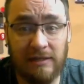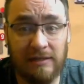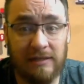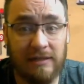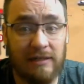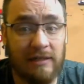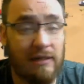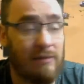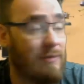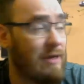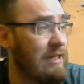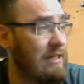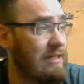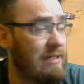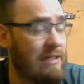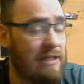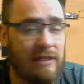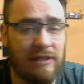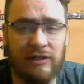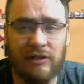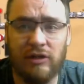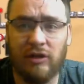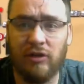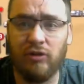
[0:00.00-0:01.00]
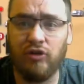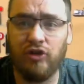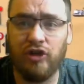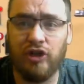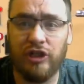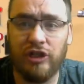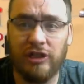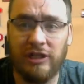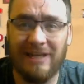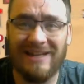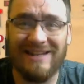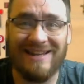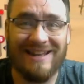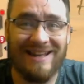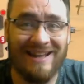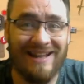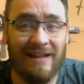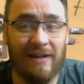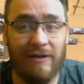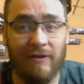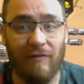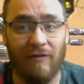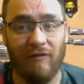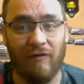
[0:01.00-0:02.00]
занимается
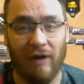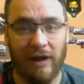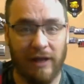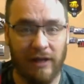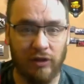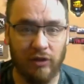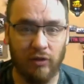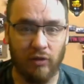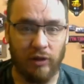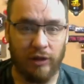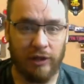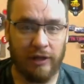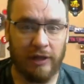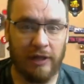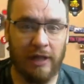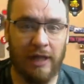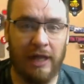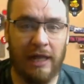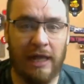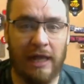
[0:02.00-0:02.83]
исключительно войной.